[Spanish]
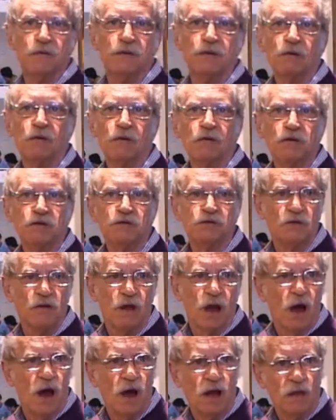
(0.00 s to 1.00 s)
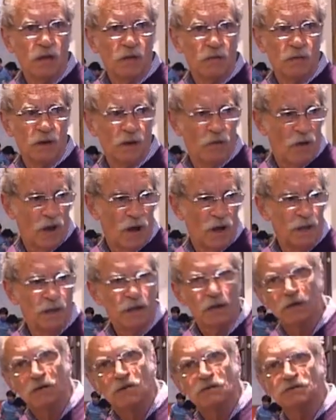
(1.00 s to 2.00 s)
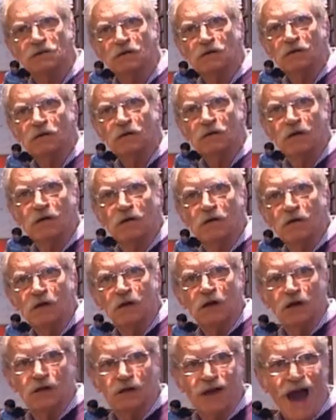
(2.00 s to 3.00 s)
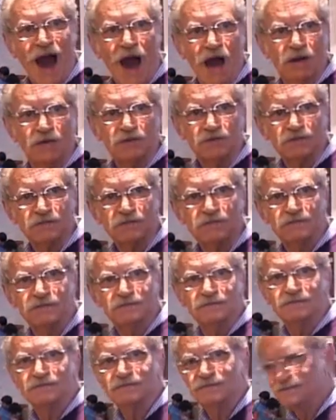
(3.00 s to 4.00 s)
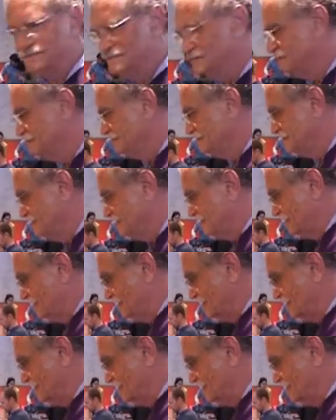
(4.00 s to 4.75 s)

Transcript: me llevo diccionarios, manuales de cosas, ¿no? Caros. ¿no?